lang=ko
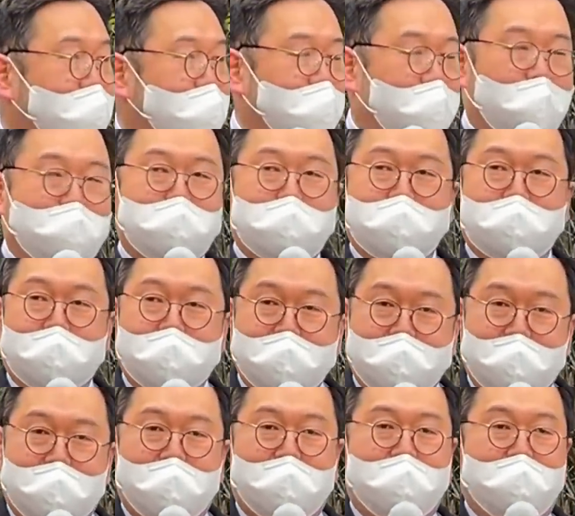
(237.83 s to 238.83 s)
앞서서
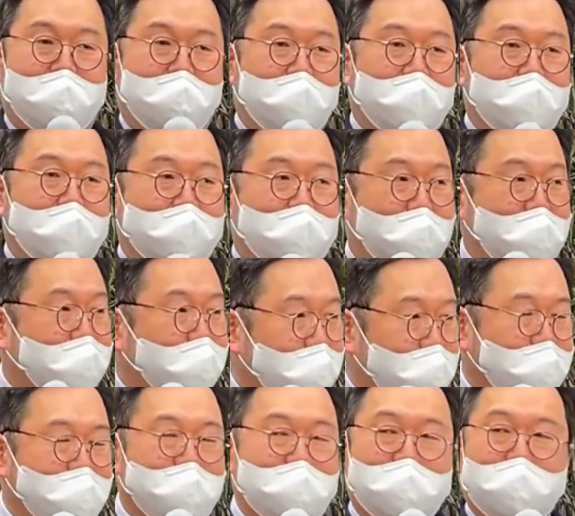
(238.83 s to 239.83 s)
이제
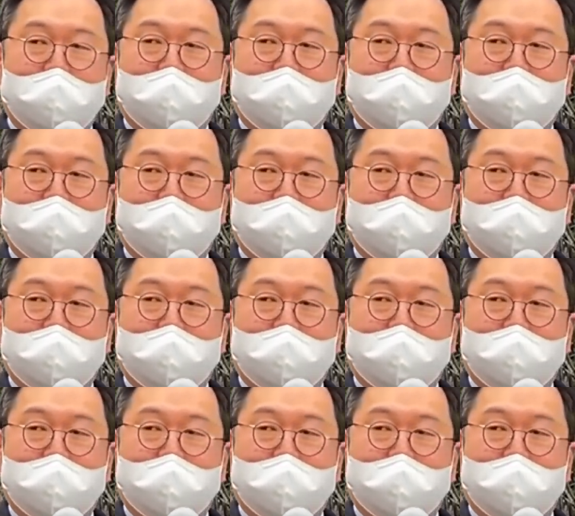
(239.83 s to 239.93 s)
말씀하신